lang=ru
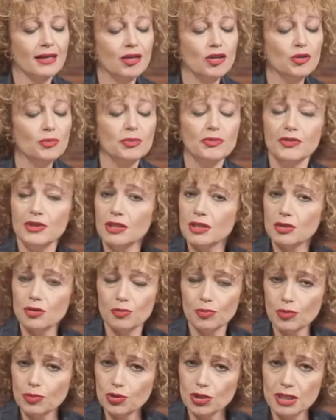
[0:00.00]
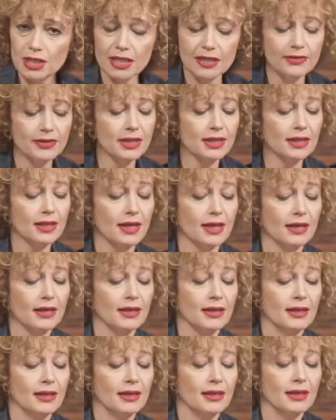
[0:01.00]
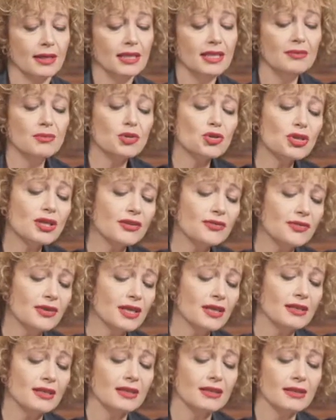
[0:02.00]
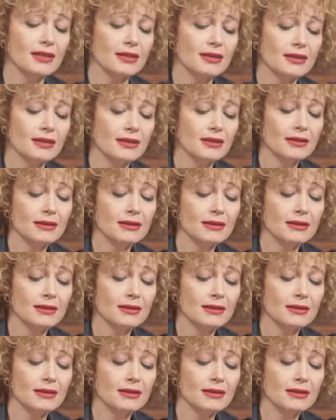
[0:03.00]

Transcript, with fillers: любви супружеской верна, немножко ветрена.